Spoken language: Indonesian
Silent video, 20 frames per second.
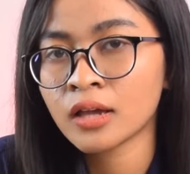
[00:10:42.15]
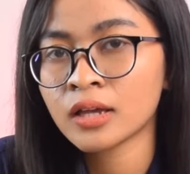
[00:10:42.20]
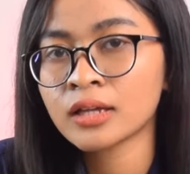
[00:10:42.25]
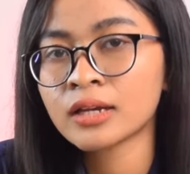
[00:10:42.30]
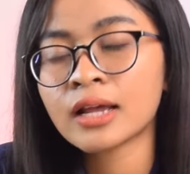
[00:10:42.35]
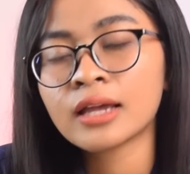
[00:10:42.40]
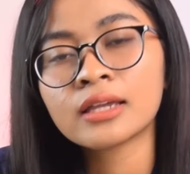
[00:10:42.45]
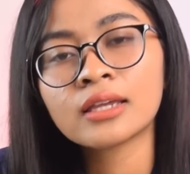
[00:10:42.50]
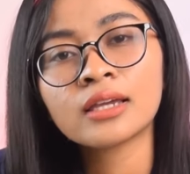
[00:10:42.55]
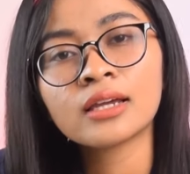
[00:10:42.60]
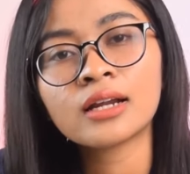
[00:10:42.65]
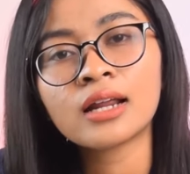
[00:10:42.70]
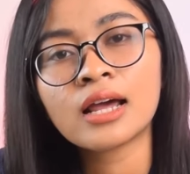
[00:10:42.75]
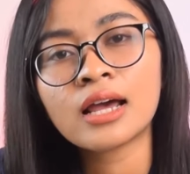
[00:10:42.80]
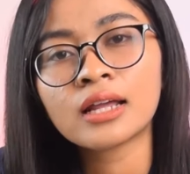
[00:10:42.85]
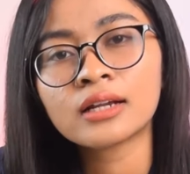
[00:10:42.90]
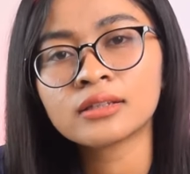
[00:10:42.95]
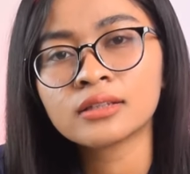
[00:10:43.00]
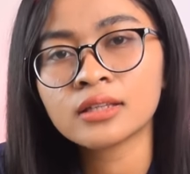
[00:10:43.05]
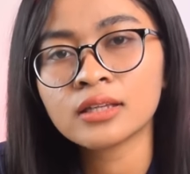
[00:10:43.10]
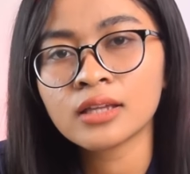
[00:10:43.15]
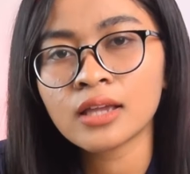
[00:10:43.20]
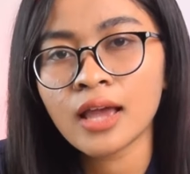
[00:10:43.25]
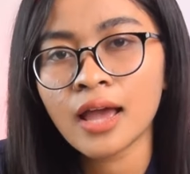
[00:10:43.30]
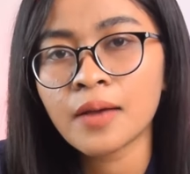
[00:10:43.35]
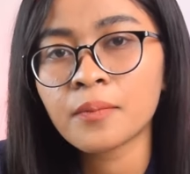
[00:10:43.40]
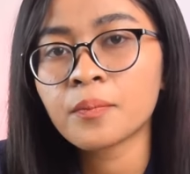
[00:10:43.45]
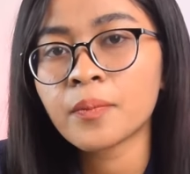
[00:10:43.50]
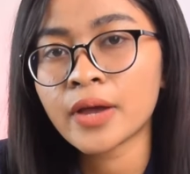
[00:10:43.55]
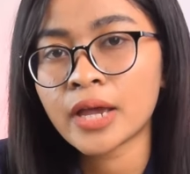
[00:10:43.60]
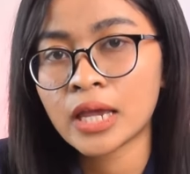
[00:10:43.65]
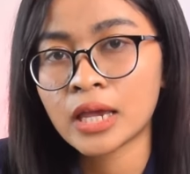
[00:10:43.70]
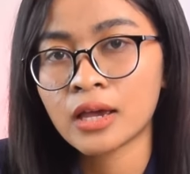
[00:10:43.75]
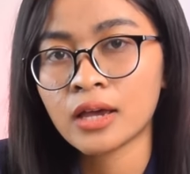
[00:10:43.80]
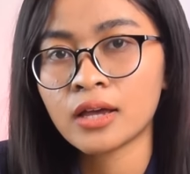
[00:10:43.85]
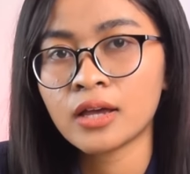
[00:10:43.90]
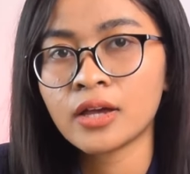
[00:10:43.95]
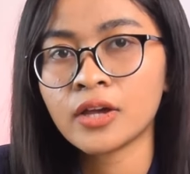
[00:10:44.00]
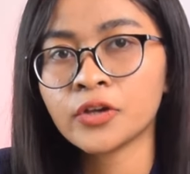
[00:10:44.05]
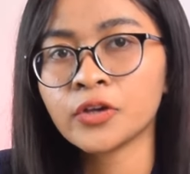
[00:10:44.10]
Kira-kira artinya apa ya?